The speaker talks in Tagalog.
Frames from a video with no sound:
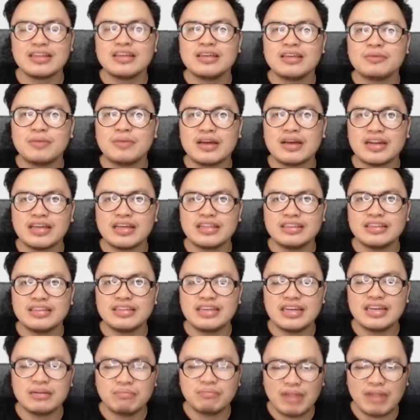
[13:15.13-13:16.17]
para hindi
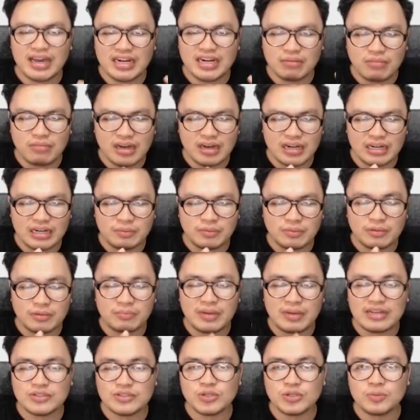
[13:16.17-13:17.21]
lang bara-bara yung
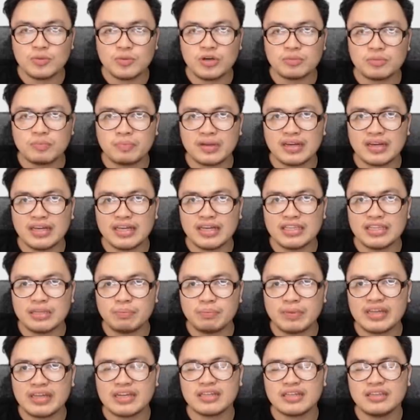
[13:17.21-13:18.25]
pagpasok mo at paglagay ng
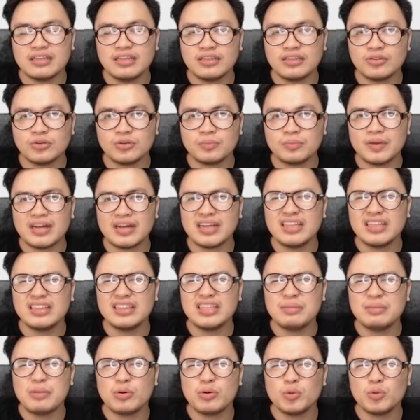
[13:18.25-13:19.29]
pera dito para hindi
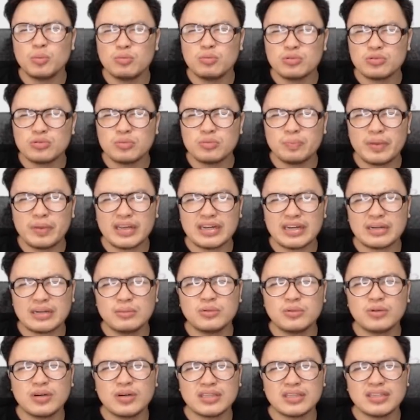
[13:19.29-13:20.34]
maubos yung pera
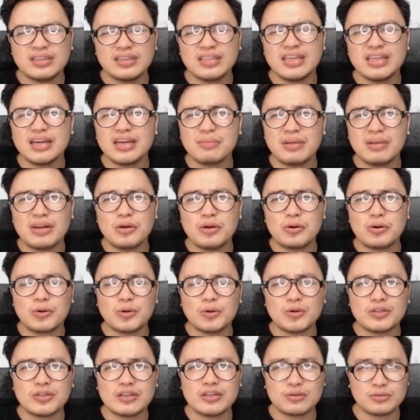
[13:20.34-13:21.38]
mo at hindi ka maloko
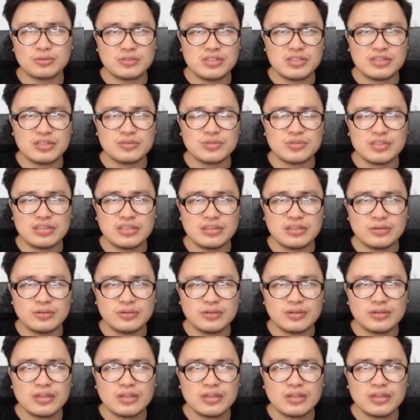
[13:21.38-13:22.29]
ng kung sino-sino.